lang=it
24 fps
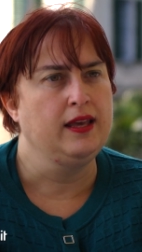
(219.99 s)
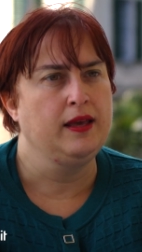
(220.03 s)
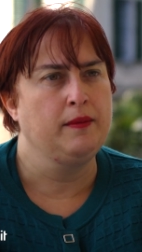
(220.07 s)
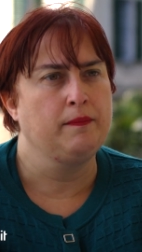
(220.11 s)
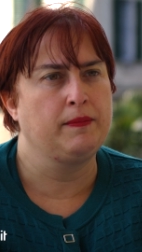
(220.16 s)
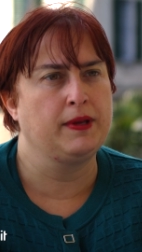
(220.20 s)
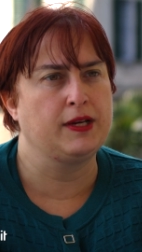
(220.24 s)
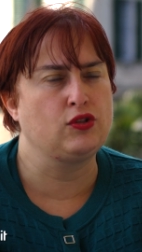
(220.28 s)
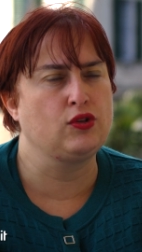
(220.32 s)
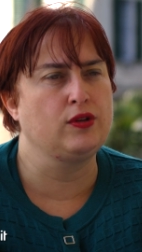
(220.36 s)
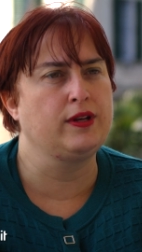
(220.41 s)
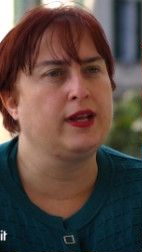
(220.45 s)

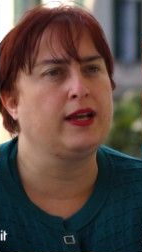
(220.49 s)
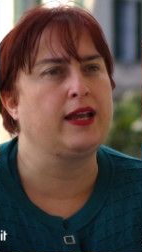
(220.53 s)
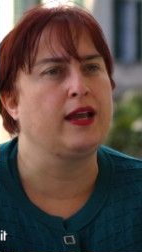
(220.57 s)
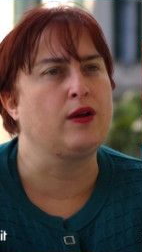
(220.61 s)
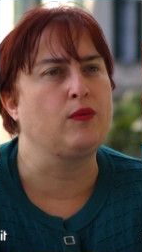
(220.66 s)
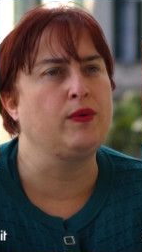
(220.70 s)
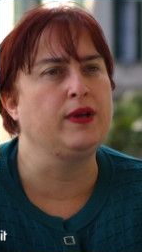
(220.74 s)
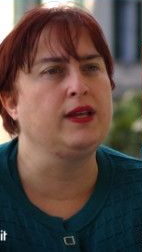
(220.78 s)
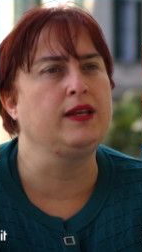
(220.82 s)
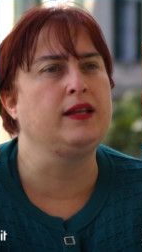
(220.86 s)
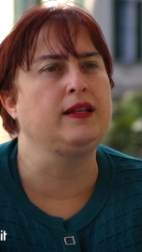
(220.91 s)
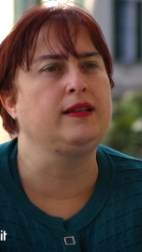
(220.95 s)
persone che
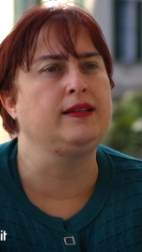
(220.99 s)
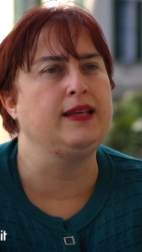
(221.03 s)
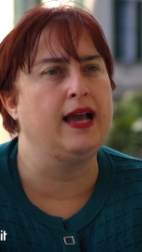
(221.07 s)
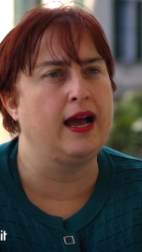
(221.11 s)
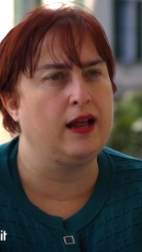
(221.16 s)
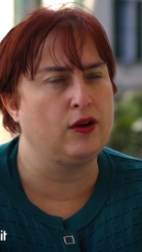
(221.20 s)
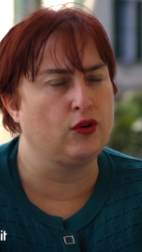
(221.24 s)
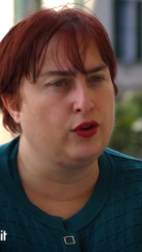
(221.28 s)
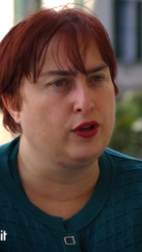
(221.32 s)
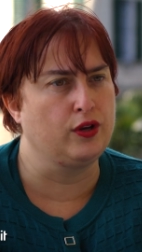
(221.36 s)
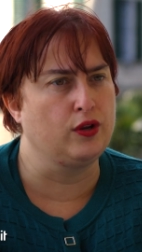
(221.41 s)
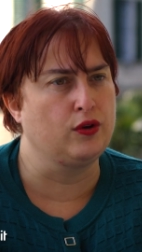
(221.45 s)
quindi
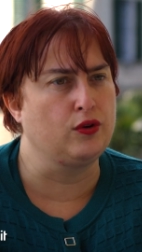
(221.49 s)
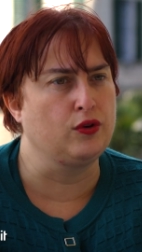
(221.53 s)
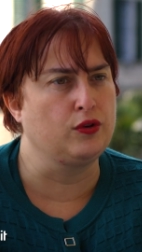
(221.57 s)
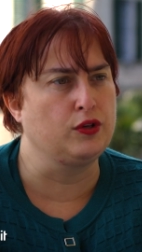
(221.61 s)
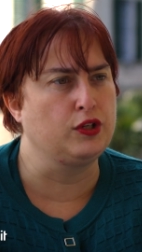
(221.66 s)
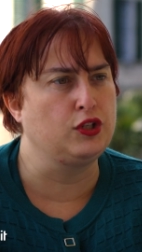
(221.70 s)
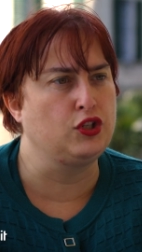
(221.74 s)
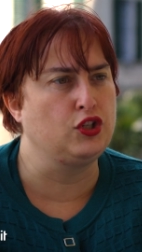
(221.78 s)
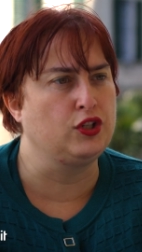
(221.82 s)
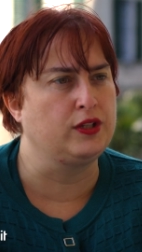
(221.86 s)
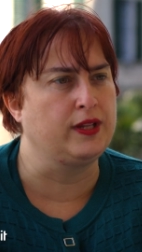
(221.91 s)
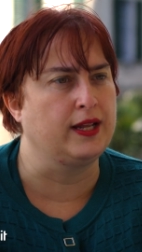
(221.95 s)
dialoghino con i
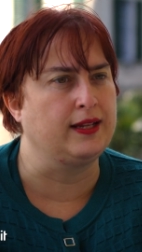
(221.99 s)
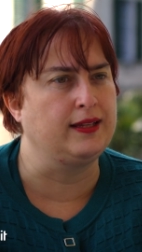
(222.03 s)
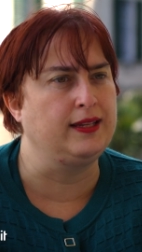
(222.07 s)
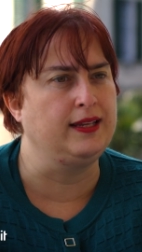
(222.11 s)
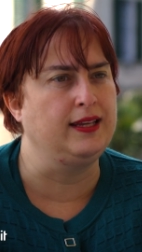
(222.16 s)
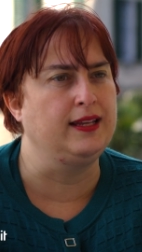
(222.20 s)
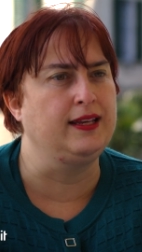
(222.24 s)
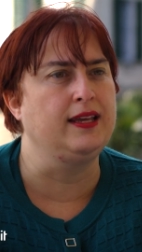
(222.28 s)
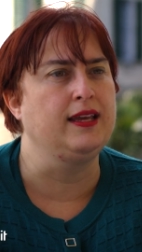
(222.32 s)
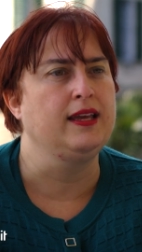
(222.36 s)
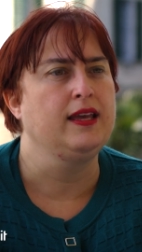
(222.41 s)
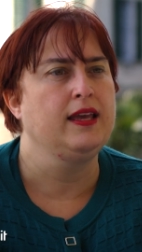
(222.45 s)

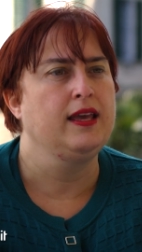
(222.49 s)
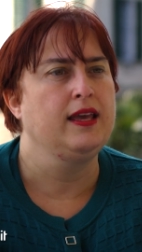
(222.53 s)
cittadini